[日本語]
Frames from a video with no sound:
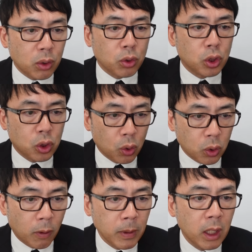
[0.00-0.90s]
と主張
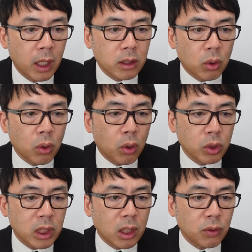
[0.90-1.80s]
と、えー、その後
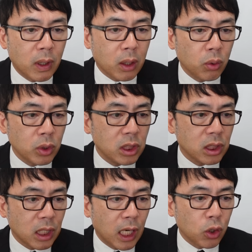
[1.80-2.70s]
ロシア軍はこの陣
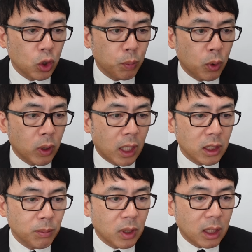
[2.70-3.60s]
地からドニプロ川
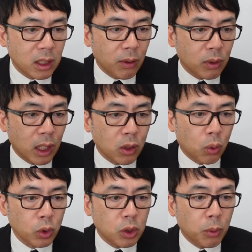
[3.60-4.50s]
に向かってウクライナ
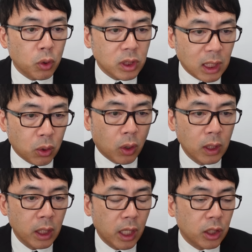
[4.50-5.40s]
軍を押し戻した
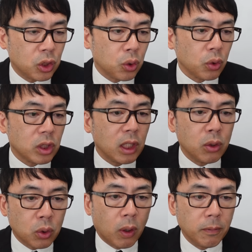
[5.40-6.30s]
と、えー、主張してい
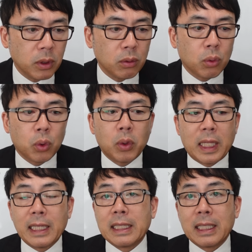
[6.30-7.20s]
るということ
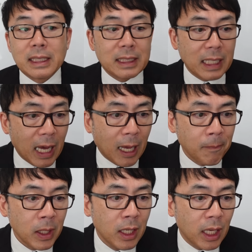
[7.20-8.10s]
なんですが、